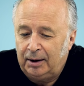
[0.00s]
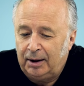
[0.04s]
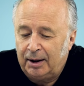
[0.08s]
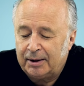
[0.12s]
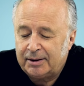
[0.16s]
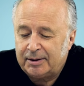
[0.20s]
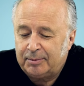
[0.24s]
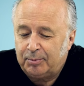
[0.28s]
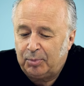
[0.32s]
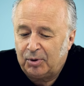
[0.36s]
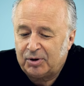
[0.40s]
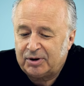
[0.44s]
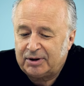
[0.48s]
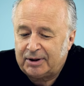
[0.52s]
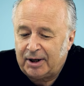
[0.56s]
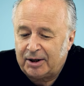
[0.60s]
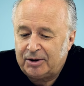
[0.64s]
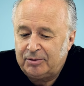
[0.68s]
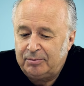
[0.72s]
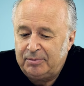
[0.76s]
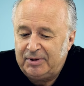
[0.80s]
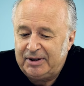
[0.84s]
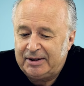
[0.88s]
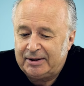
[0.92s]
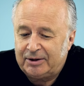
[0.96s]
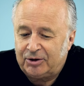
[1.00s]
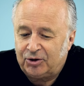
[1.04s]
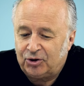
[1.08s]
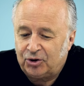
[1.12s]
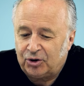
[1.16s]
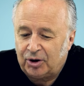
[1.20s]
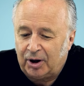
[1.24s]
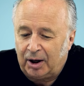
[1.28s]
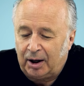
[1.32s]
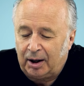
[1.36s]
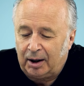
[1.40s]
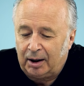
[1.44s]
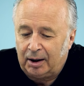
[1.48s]
jest postać
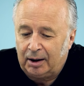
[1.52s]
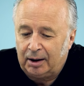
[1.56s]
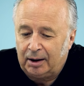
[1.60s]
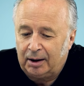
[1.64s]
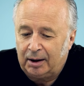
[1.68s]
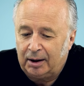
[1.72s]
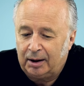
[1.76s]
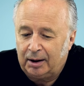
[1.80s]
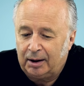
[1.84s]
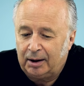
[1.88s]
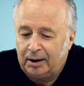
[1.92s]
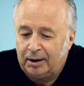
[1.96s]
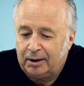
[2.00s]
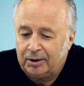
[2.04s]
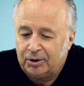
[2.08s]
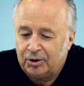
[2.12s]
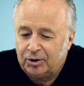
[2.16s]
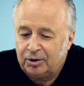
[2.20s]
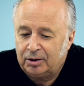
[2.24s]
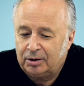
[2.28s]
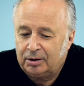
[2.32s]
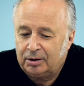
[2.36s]
mistrza, e,